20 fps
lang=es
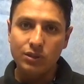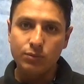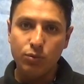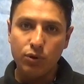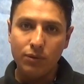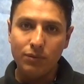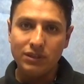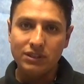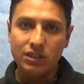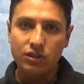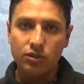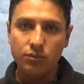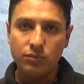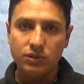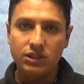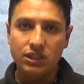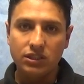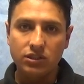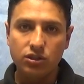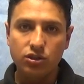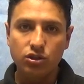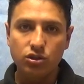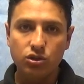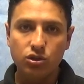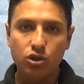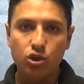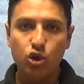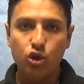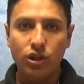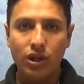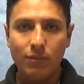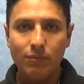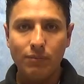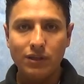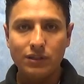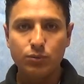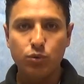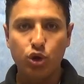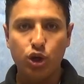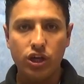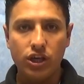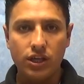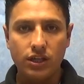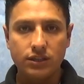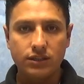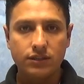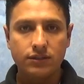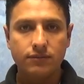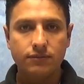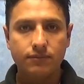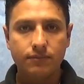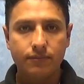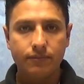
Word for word: las pruebas de atomización con ambas boquillas.